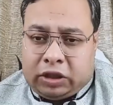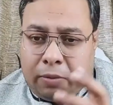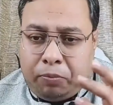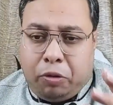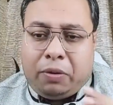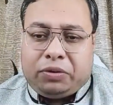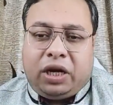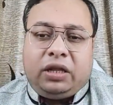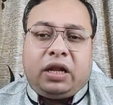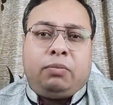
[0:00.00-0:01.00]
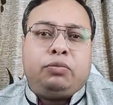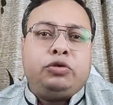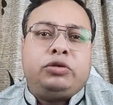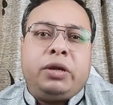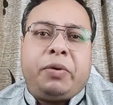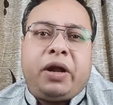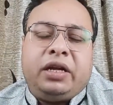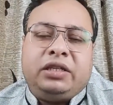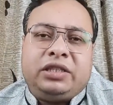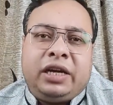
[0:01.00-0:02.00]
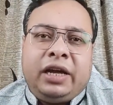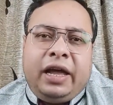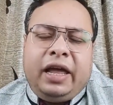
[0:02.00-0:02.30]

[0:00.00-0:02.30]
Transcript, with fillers: যারা প্রভাবশালী তারা বুঝতে পারেন যে